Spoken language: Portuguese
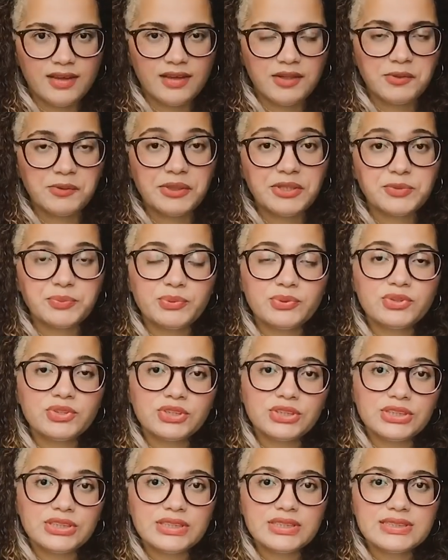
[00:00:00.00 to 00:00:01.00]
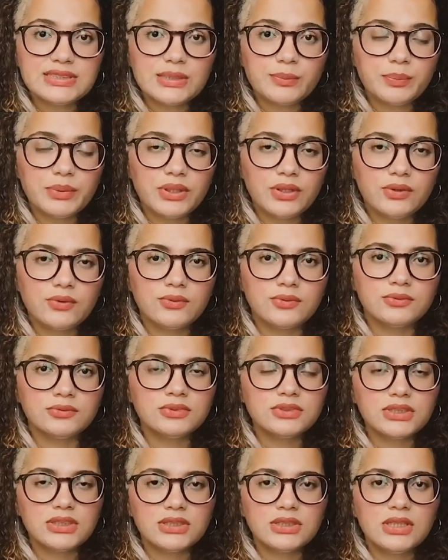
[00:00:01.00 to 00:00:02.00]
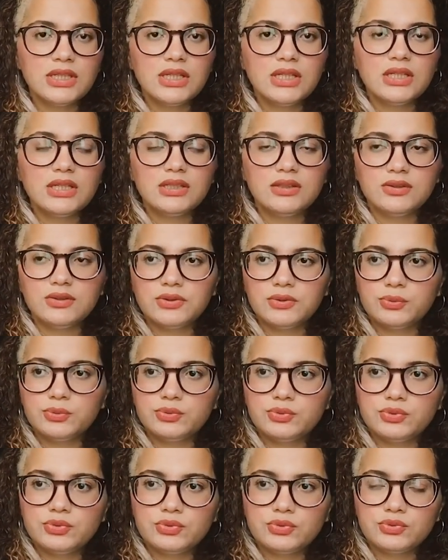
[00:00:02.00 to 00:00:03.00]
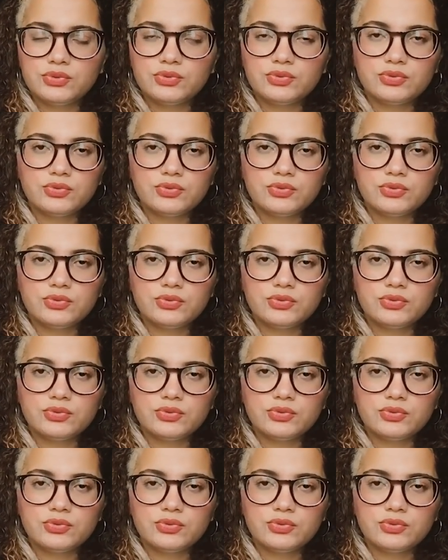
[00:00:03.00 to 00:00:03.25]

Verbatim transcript: Eu respondi essa pergunta num,